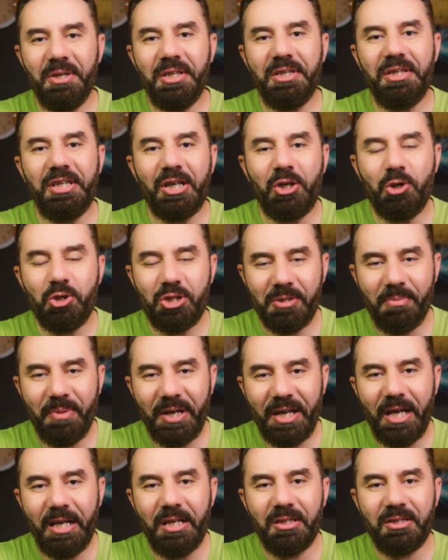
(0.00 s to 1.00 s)
بيديك جزء
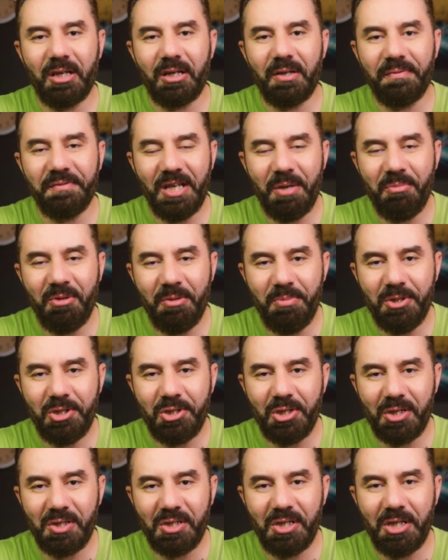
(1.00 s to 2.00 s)
مجاني تعرف تعمل بيه
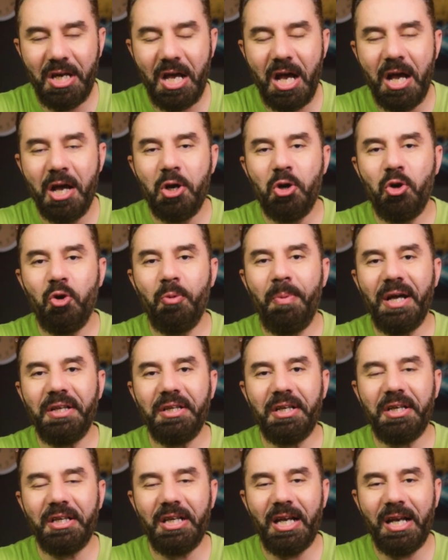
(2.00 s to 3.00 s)
الشخصيه
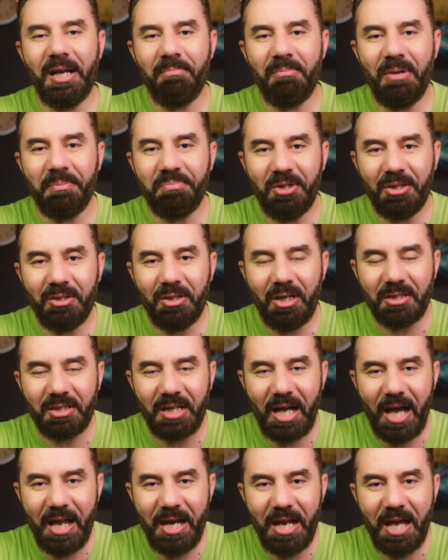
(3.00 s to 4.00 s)
وبعد كده لما بتضغط
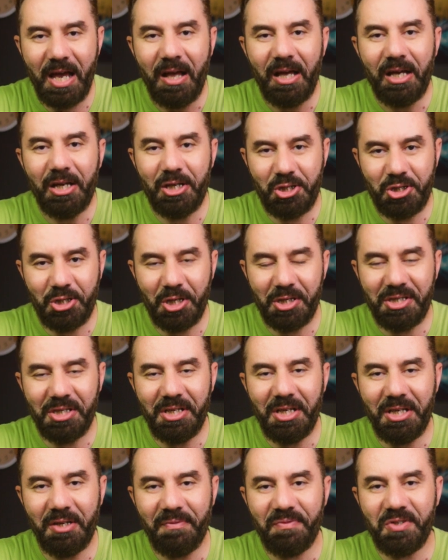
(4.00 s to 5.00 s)
على
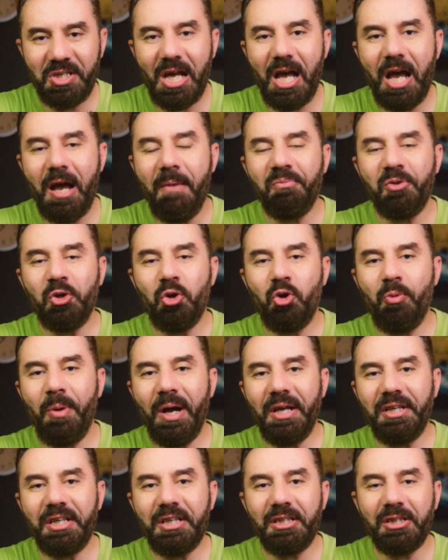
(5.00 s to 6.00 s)
الشخصيه نفسها
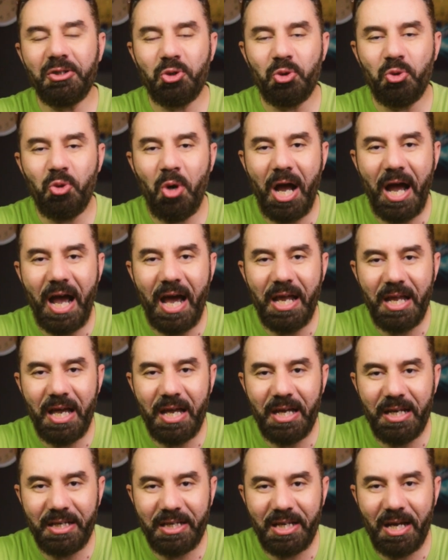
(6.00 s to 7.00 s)
وبعد كده تروح
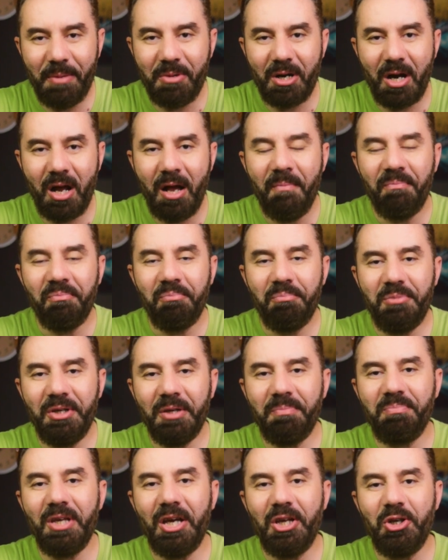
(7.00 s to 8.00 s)
على الكاميرا
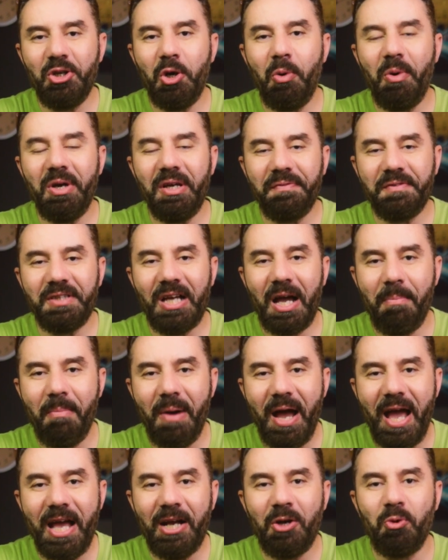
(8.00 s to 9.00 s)
بيبدا ان هو يفتح
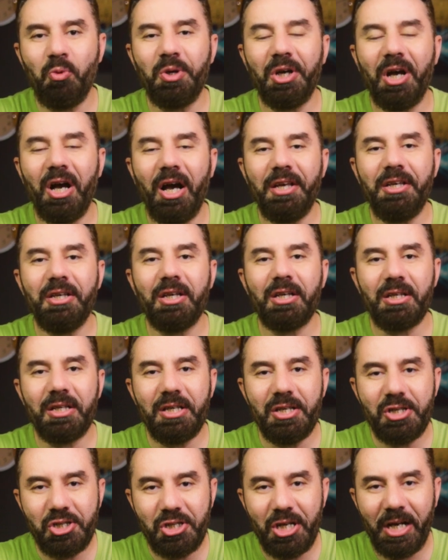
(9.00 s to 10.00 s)
معاك ويغير
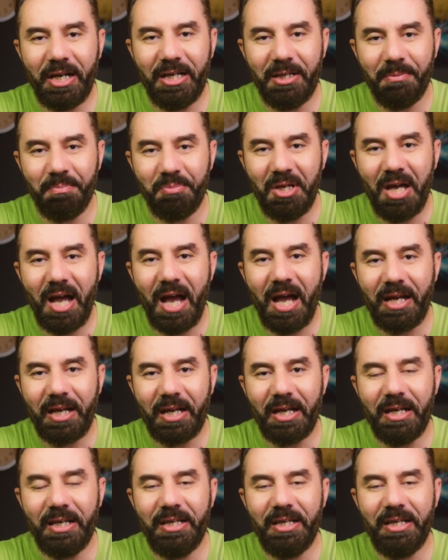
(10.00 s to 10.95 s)
الشكل بتاعك